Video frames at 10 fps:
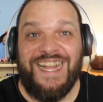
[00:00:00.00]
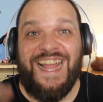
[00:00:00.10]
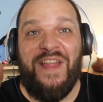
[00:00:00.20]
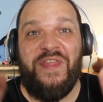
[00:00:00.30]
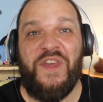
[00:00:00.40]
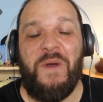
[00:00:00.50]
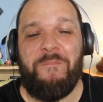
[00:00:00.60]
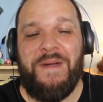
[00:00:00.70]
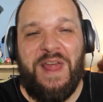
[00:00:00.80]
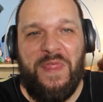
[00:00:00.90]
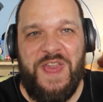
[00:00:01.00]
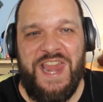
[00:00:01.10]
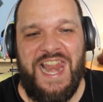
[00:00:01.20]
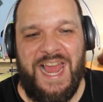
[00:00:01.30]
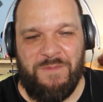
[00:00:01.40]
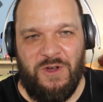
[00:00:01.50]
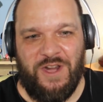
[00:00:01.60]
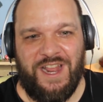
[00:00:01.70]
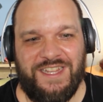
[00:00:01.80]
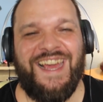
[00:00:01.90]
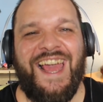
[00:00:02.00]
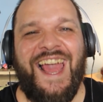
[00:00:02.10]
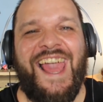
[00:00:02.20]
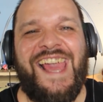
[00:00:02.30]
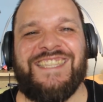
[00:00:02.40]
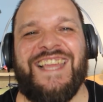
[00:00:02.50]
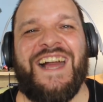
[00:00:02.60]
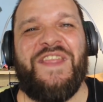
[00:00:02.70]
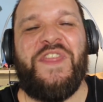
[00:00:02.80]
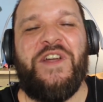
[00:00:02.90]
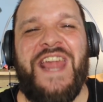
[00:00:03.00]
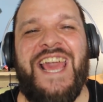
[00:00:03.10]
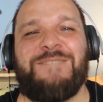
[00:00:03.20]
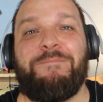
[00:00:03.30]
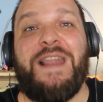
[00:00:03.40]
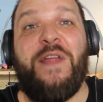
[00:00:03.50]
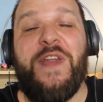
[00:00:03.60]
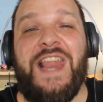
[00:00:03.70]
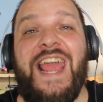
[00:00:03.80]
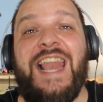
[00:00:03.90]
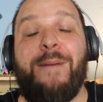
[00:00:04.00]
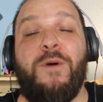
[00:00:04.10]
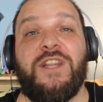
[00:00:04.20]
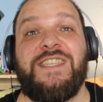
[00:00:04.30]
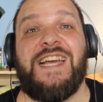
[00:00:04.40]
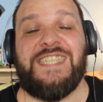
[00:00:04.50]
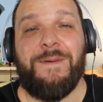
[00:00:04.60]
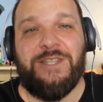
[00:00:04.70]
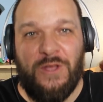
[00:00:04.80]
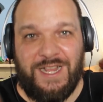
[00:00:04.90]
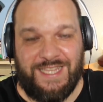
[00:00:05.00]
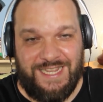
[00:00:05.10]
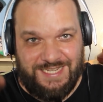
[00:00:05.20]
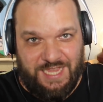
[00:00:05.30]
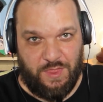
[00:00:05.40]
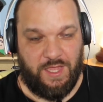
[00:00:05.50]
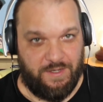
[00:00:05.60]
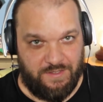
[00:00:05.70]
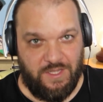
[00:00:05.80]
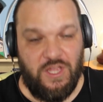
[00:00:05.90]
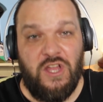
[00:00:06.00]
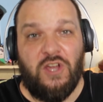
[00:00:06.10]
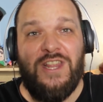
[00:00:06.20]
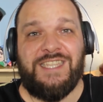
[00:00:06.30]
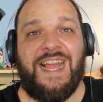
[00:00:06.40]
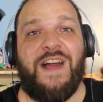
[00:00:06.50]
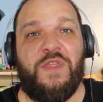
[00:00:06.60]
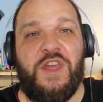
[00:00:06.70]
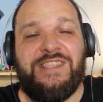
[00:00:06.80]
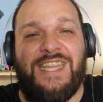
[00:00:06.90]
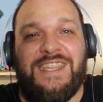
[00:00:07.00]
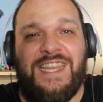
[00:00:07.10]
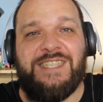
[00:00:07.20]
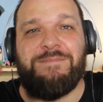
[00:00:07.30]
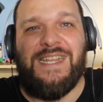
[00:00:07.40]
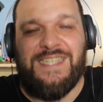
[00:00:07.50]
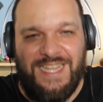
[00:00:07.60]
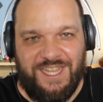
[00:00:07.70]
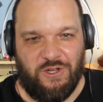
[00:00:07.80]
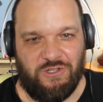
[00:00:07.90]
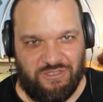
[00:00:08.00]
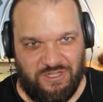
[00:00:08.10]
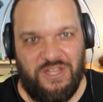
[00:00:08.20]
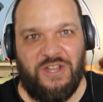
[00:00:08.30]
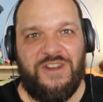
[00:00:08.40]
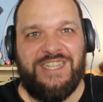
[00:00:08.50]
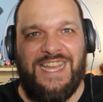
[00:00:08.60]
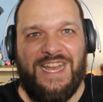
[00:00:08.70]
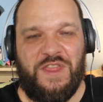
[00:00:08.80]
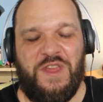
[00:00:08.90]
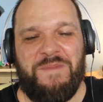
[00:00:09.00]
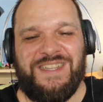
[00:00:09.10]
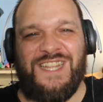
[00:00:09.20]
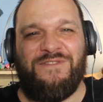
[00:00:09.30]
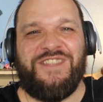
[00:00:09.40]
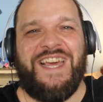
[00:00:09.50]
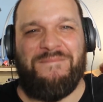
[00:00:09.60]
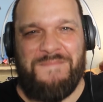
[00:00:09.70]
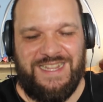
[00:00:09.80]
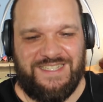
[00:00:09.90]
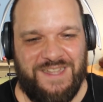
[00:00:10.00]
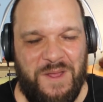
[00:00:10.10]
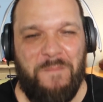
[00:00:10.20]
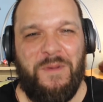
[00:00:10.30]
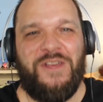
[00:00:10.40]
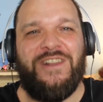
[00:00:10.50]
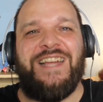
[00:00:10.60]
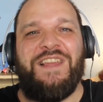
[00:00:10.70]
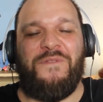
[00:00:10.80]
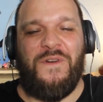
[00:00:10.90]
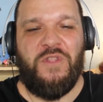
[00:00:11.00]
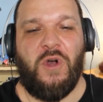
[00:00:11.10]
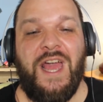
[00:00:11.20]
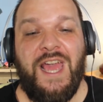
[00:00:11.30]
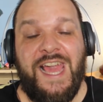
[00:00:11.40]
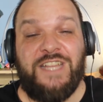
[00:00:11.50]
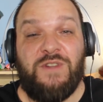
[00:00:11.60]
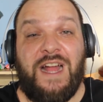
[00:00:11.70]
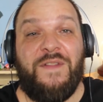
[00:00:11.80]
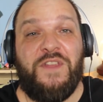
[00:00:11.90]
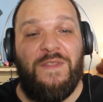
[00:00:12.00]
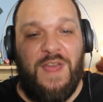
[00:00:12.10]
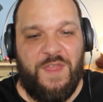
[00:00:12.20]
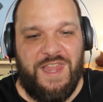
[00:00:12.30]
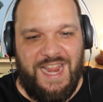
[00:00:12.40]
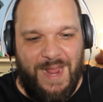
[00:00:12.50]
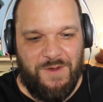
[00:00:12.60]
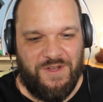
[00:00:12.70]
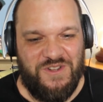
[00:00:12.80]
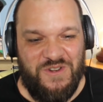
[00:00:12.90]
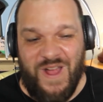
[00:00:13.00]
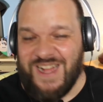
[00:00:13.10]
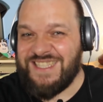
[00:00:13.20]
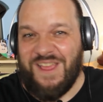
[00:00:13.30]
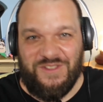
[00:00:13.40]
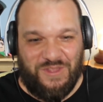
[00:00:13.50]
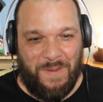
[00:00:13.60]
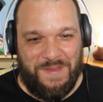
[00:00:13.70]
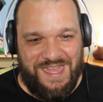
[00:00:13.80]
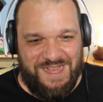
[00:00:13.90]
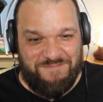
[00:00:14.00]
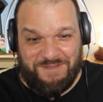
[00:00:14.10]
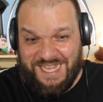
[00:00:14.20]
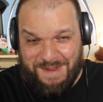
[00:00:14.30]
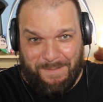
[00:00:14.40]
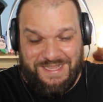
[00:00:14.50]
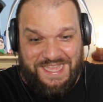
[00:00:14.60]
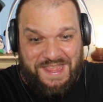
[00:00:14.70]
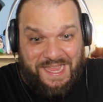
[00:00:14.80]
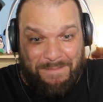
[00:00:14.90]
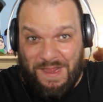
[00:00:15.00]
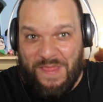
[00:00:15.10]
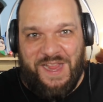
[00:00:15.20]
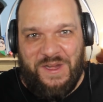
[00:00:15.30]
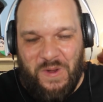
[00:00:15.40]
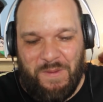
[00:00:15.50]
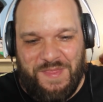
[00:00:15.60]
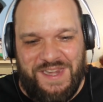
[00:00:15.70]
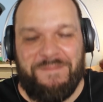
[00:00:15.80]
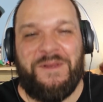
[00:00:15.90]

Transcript: Canción para hacer el amor. Esta canción es para hacer el amor. Ya sabéis lo que tenéis que hacer. Con esta canción tendréis más hijos. Con esta canción vais a disfrutar más. Ponerla de fondo. Es una canción de hacer el amor. No ha cantado todavía. Tiene pinta de que parece que no lo va a hacer.